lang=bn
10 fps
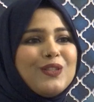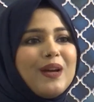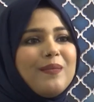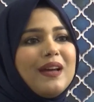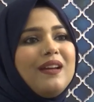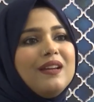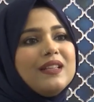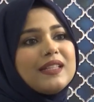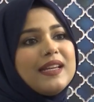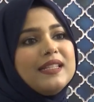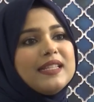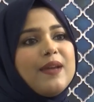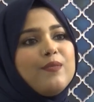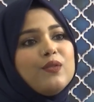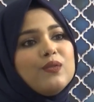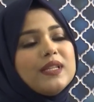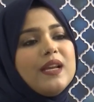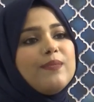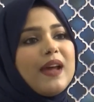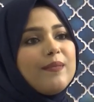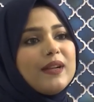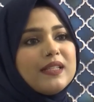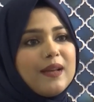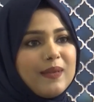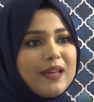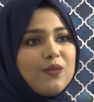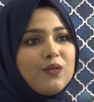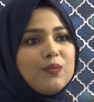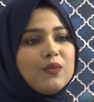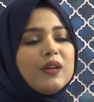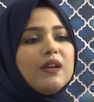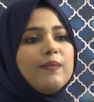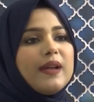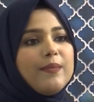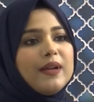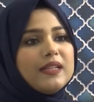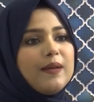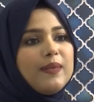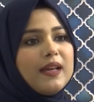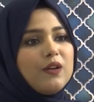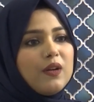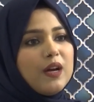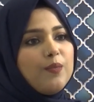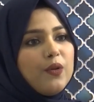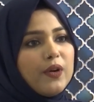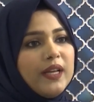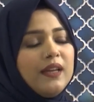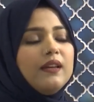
সো আমরা স্কিন টাইপ অনুযায়ী প্রাইমারটা অ্যাপ্লাই করব। প্রাইমারটা অ্যাপ্লাই করার পরে